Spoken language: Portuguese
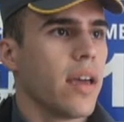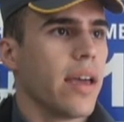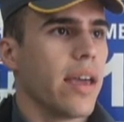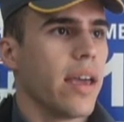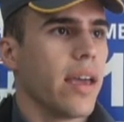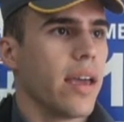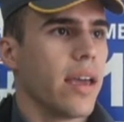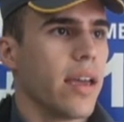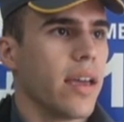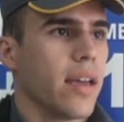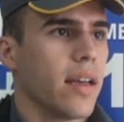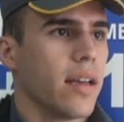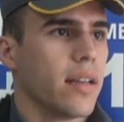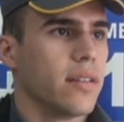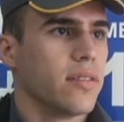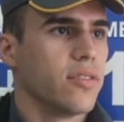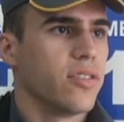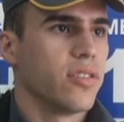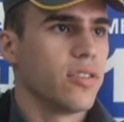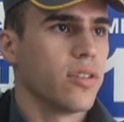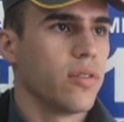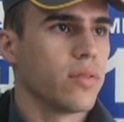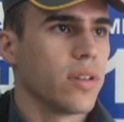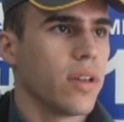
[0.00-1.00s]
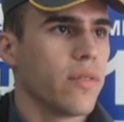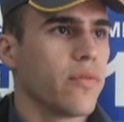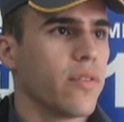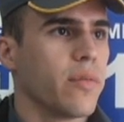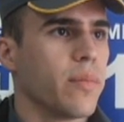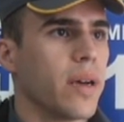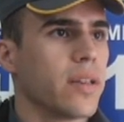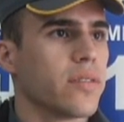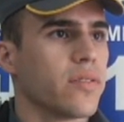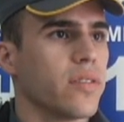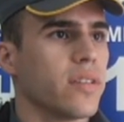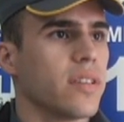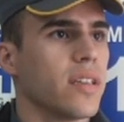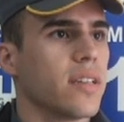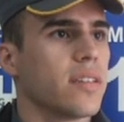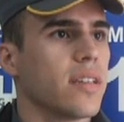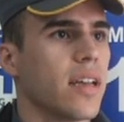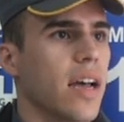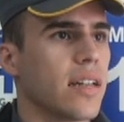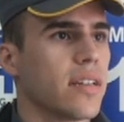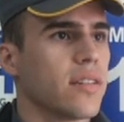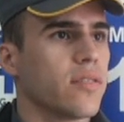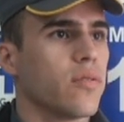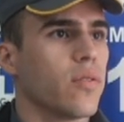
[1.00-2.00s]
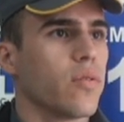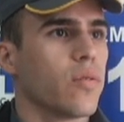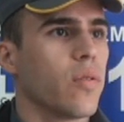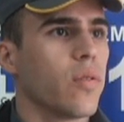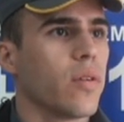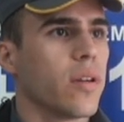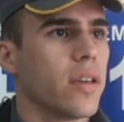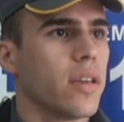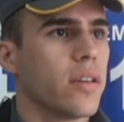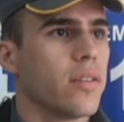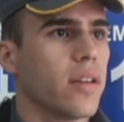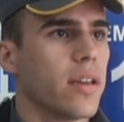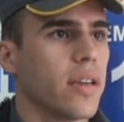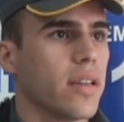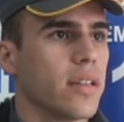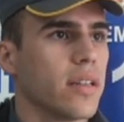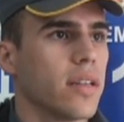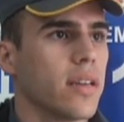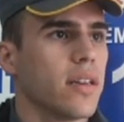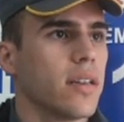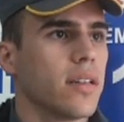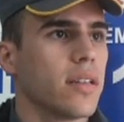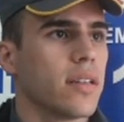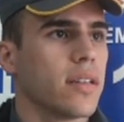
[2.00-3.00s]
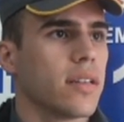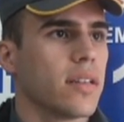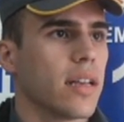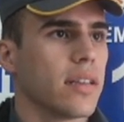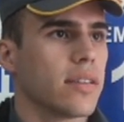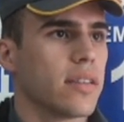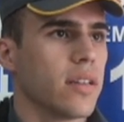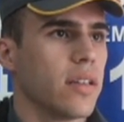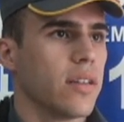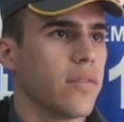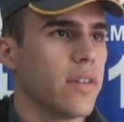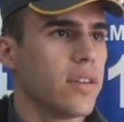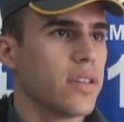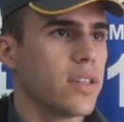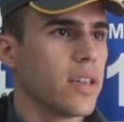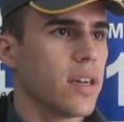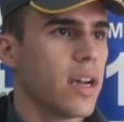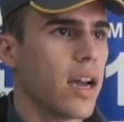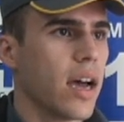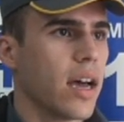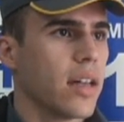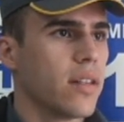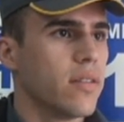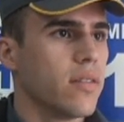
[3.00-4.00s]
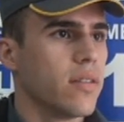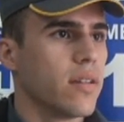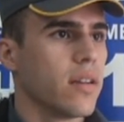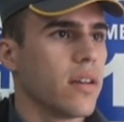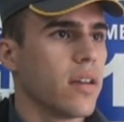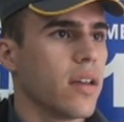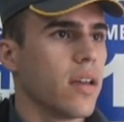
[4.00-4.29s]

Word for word: É, a gente não tem informações exatas do ocorrido ainda, está sendo investigado.